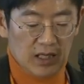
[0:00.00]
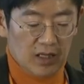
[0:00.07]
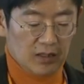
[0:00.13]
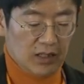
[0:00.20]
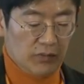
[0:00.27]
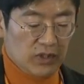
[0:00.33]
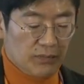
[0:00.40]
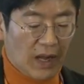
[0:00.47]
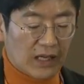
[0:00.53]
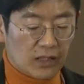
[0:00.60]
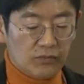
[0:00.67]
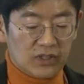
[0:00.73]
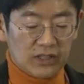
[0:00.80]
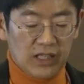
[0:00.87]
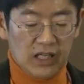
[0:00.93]
그다음에 이제
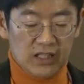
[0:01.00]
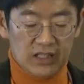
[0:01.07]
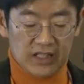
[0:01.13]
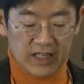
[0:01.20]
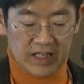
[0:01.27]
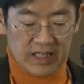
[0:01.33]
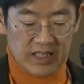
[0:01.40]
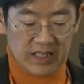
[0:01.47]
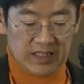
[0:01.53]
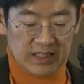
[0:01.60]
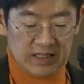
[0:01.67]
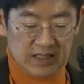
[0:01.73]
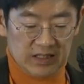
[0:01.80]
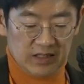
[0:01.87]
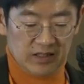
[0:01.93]
방금 끝난 이제
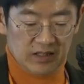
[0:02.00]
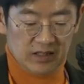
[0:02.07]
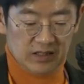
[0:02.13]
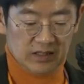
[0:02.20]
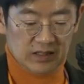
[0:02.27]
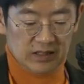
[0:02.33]
그